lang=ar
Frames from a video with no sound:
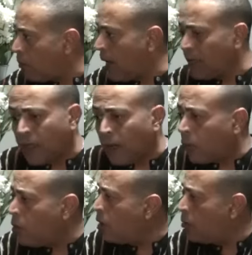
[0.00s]
اوروبا عندنا
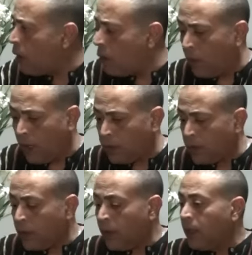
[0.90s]
كل المقومات
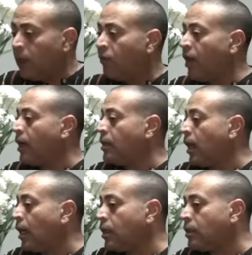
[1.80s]
صحيح فانت
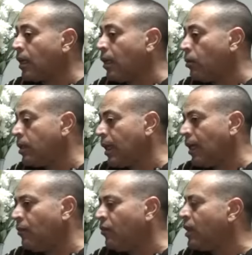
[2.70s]
حضرتك لو
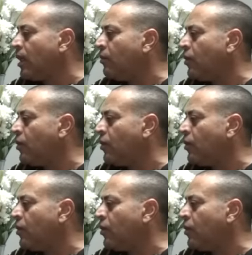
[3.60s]
بتتكلم في تل...